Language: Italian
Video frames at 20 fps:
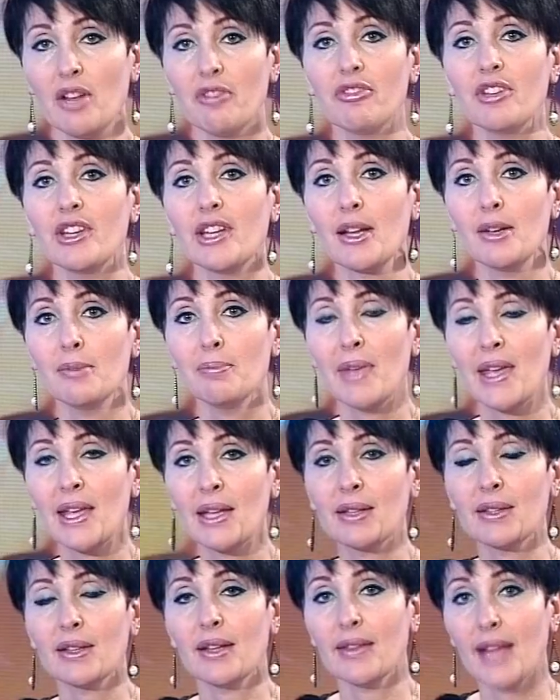
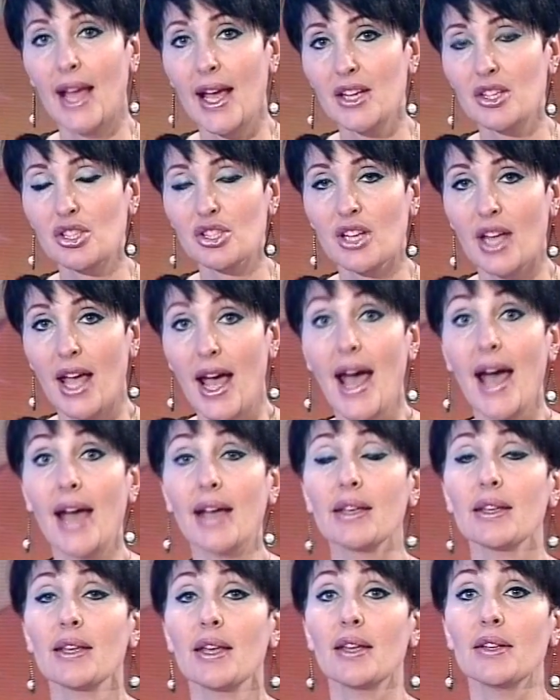Finalmente nasce
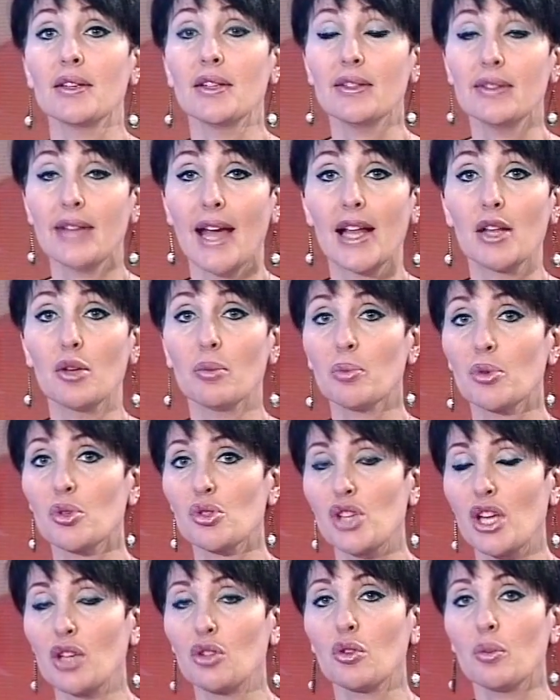anche in Italia un
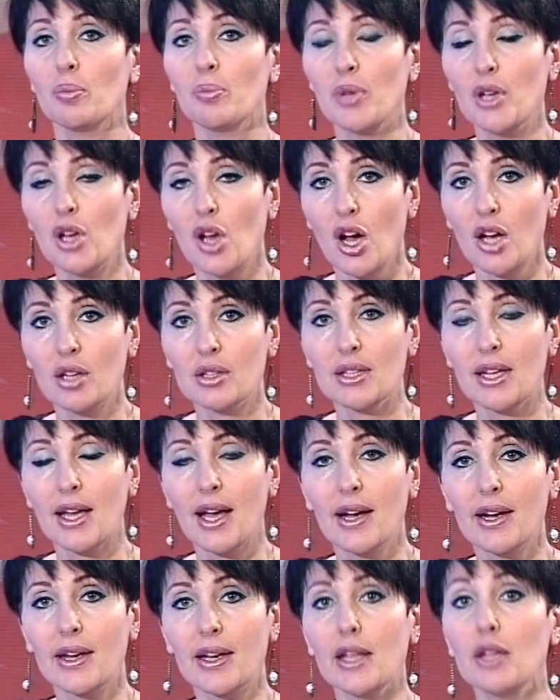progetto
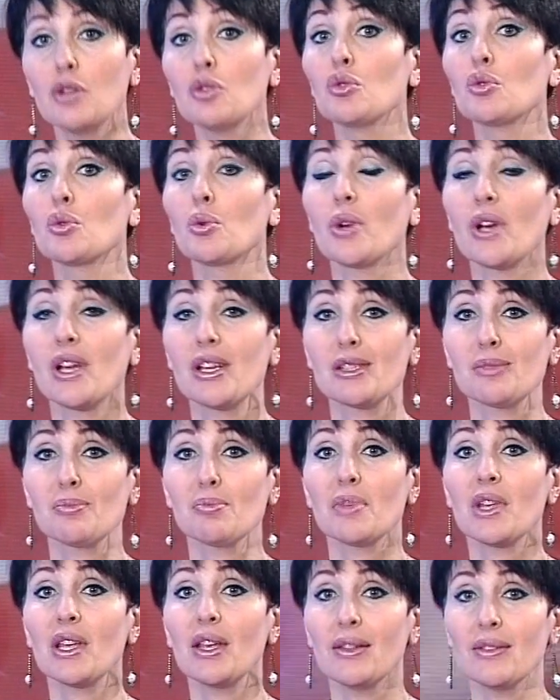pilota, Green Tourism
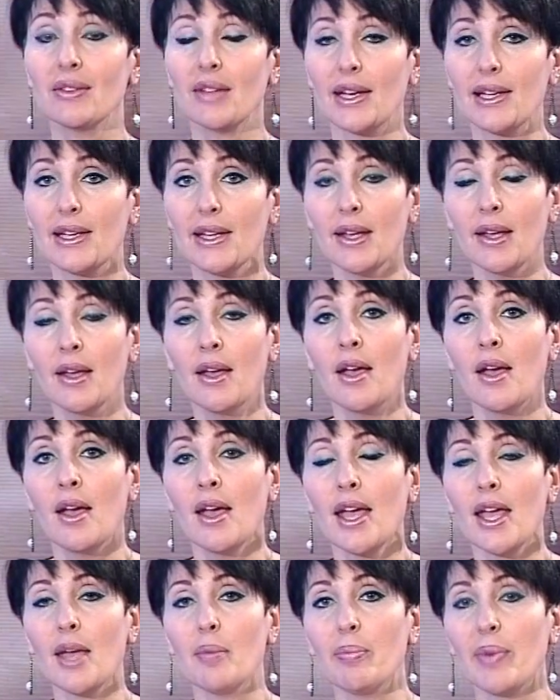Italy,
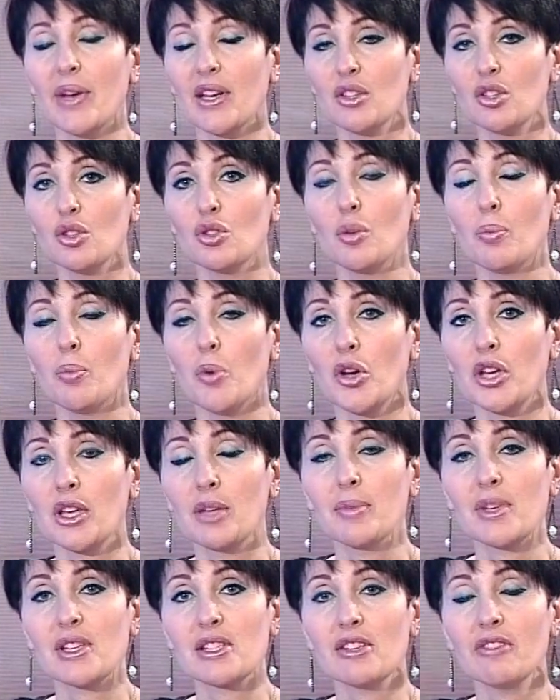è partito pochi
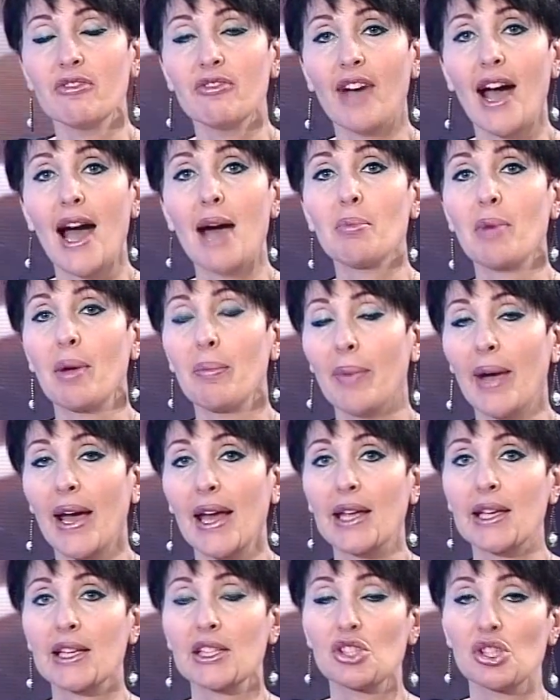mesi fa ma
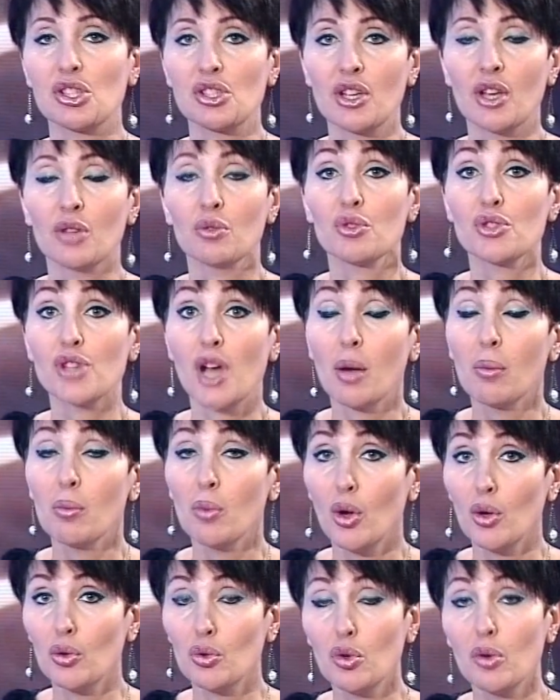pare che ci siano già un
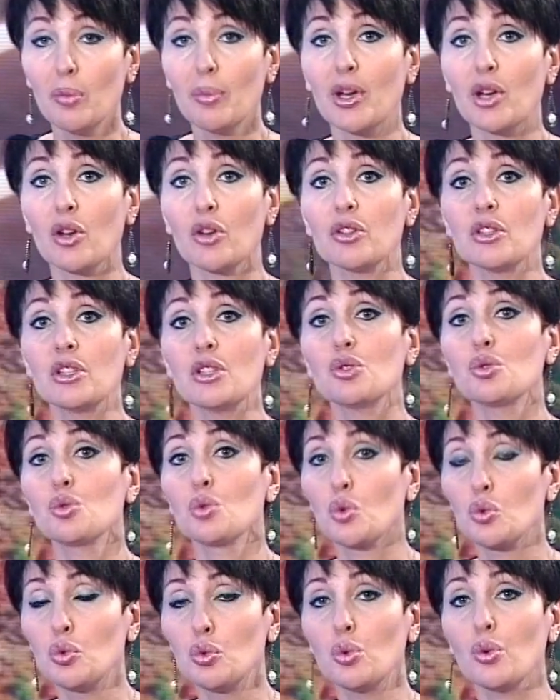buon numero di
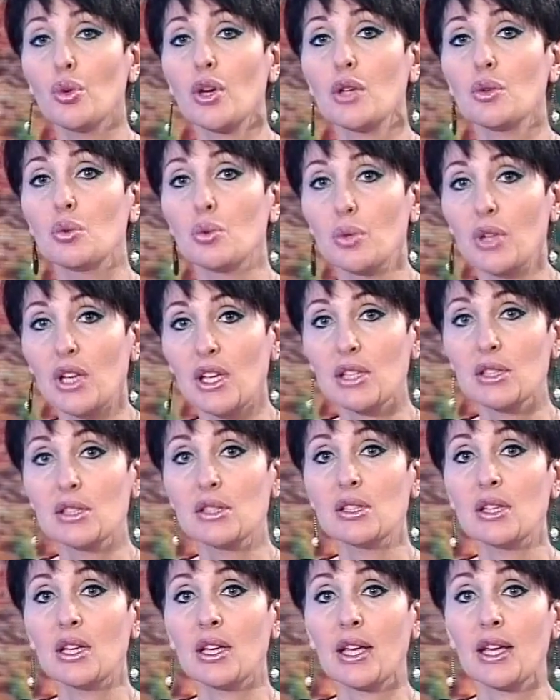strutture
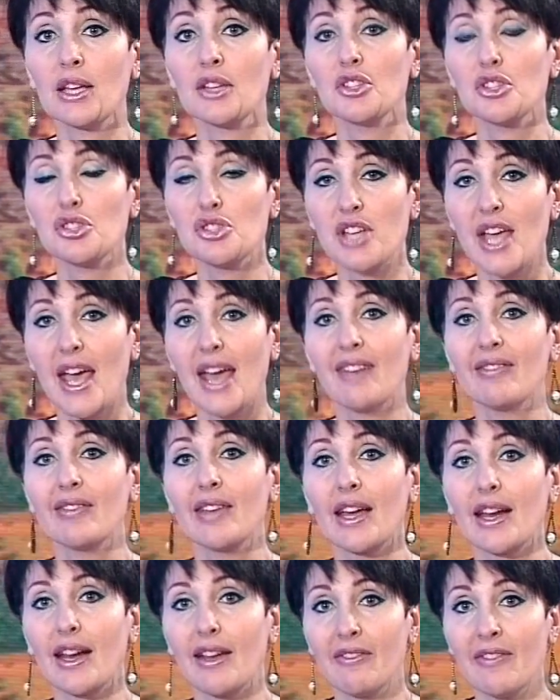turistiche di
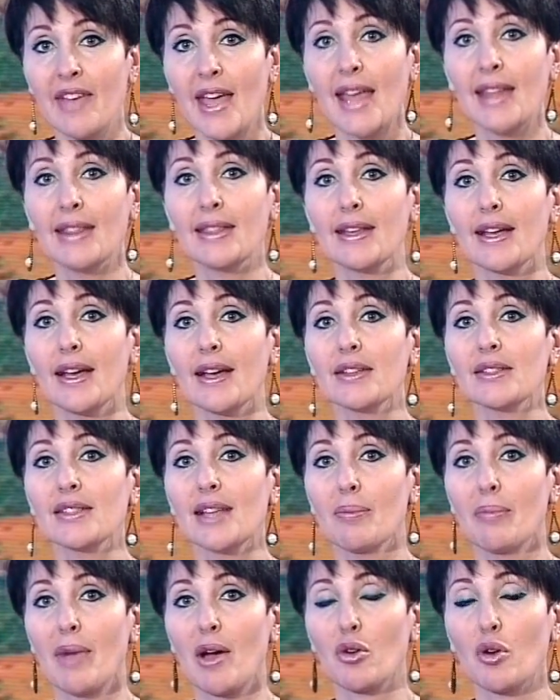Cervia, Ravenna,
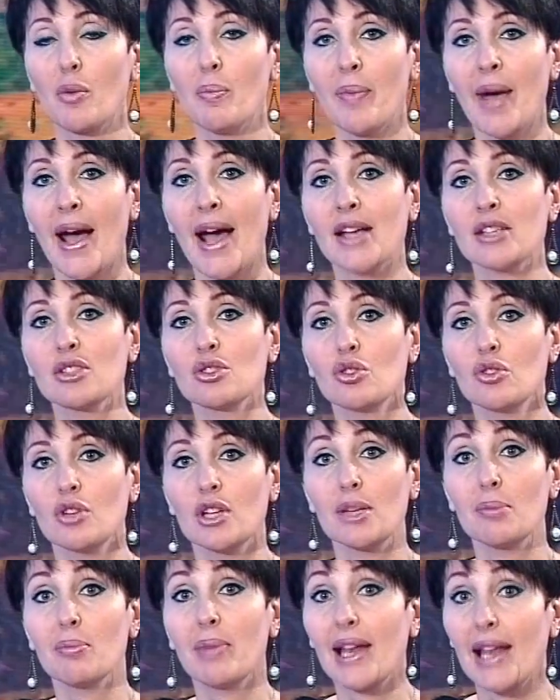San Mauro
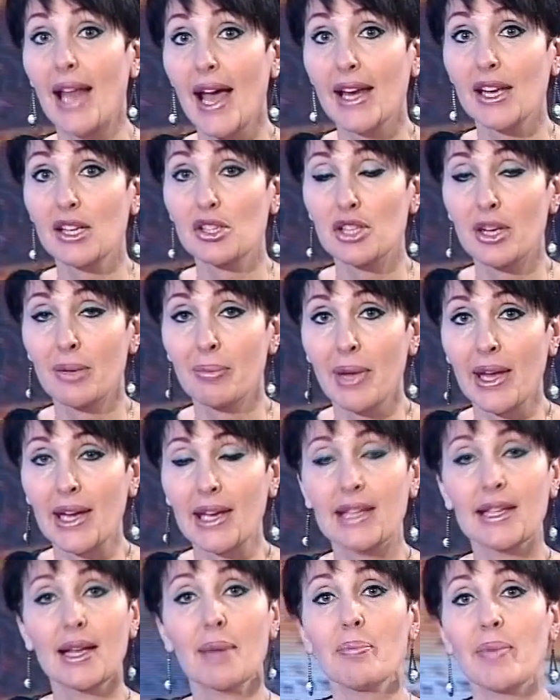Pascoli, Bellarige
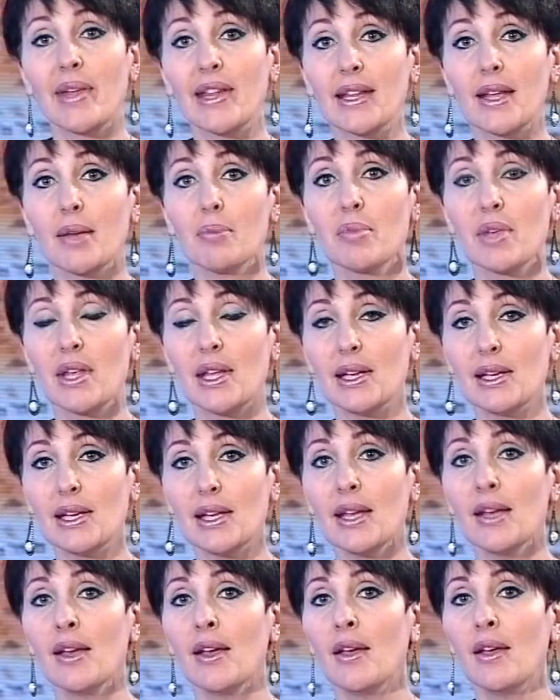Marina,
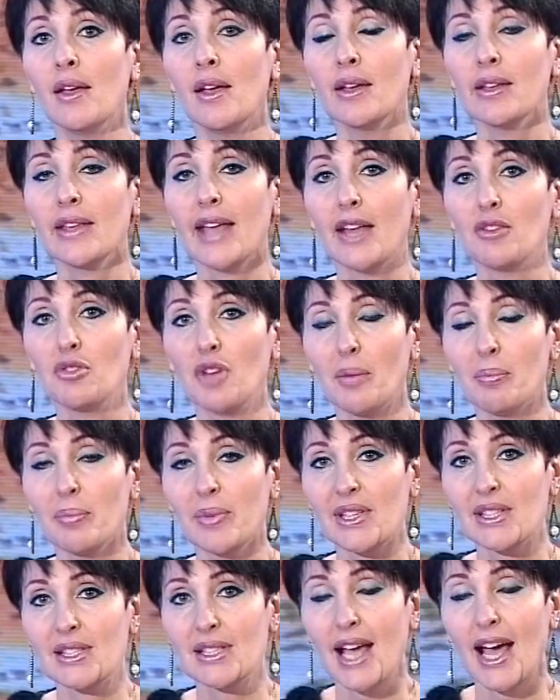Pennabilli che hanno
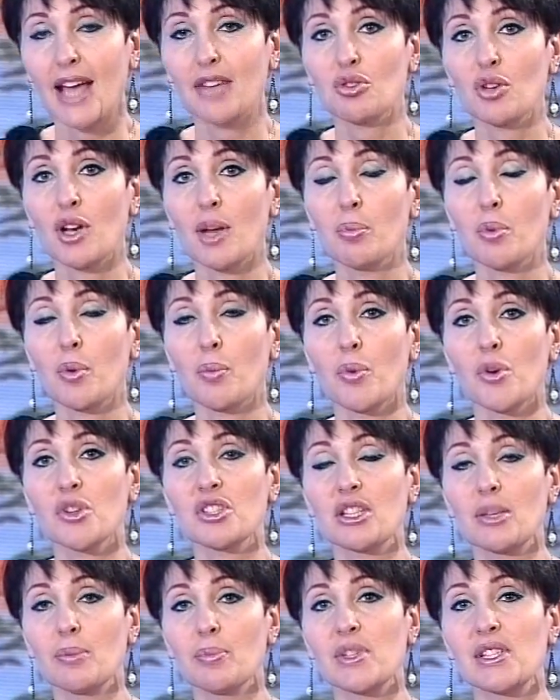apprezzato la
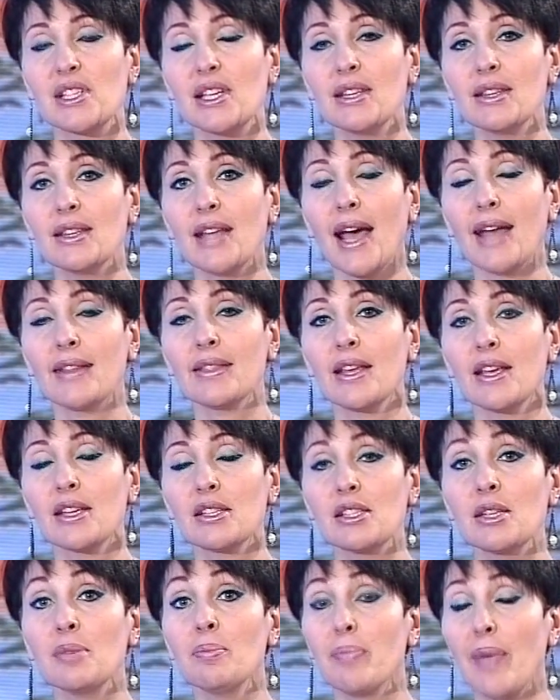proposta presentata e
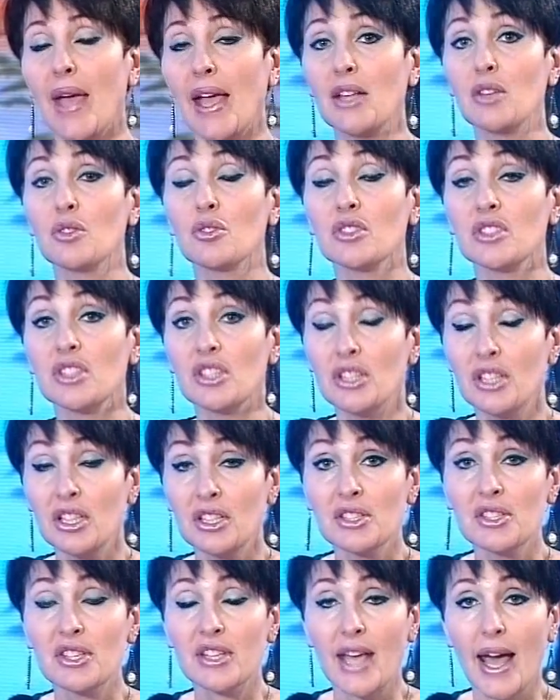si impegnano di
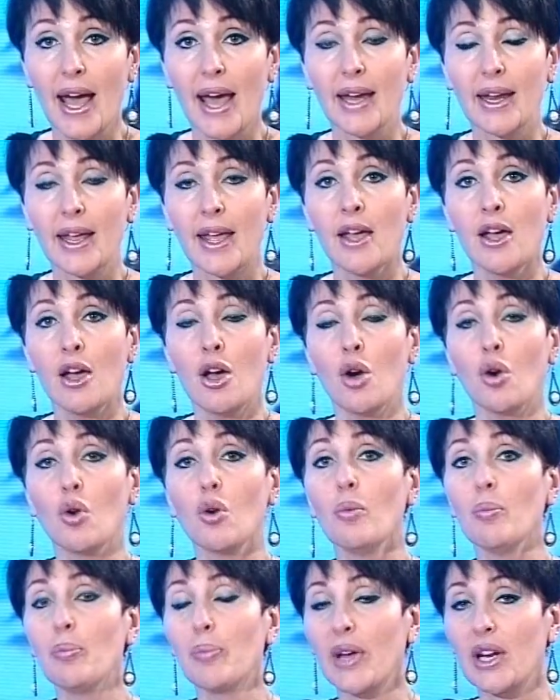iniziare
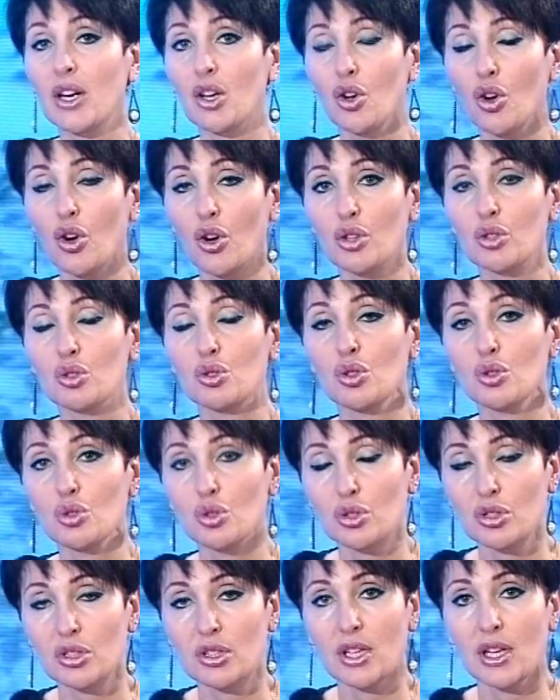un percorso
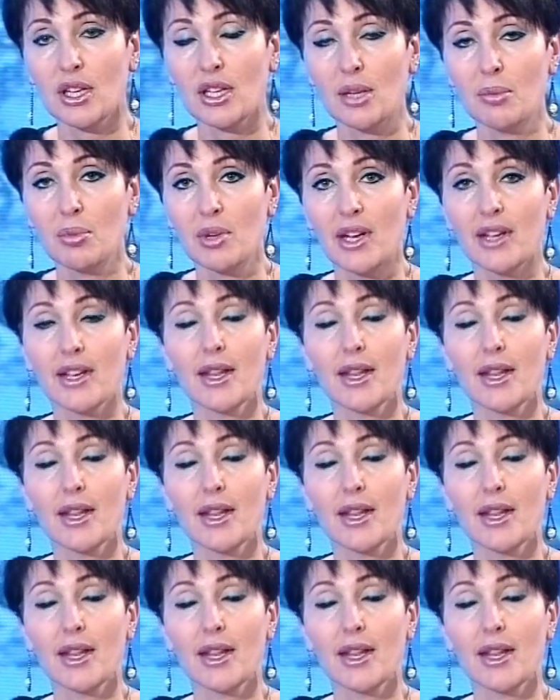sostenibile.